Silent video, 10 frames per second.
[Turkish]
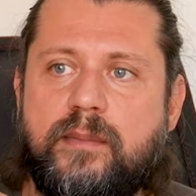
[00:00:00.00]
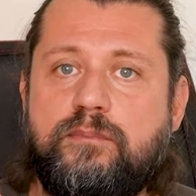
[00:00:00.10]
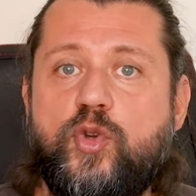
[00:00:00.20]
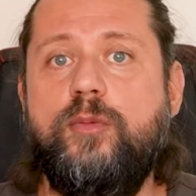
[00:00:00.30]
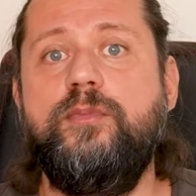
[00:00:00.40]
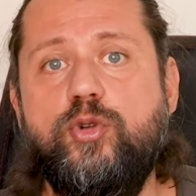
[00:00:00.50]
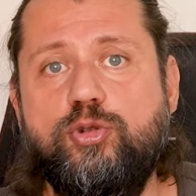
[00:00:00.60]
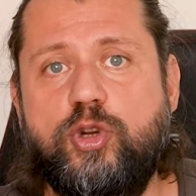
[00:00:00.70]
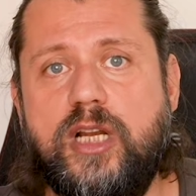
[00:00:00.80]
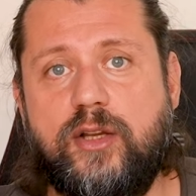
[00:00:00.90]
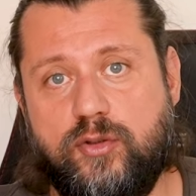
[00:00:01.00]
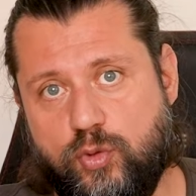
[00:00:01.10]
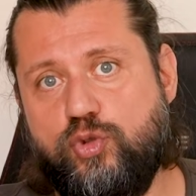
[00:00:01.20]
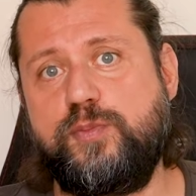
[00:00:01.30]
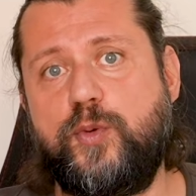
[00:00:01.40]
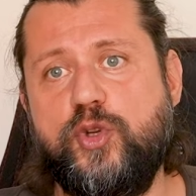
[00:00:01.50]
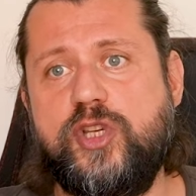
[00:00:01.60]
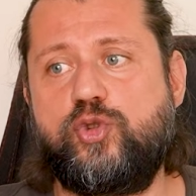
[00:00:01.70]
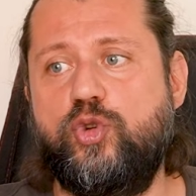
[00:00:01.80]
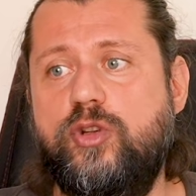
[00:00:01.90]
Mi 11 Ultra ile 9 Pro
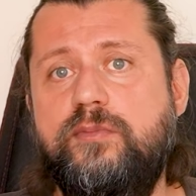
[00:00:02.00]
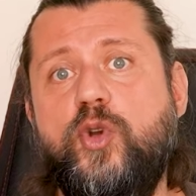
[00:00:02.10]
için söylüyorum.